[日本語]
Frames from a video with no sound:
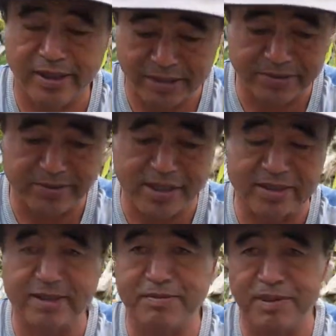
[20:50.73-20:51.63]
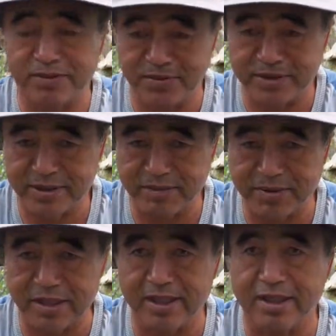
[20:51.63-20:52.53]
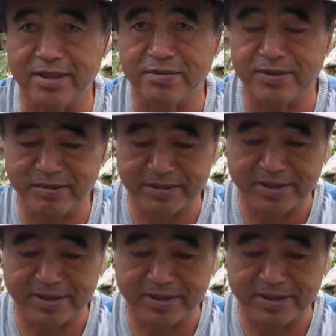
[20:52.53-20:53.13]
あの発売をしてもらいたいなと思います。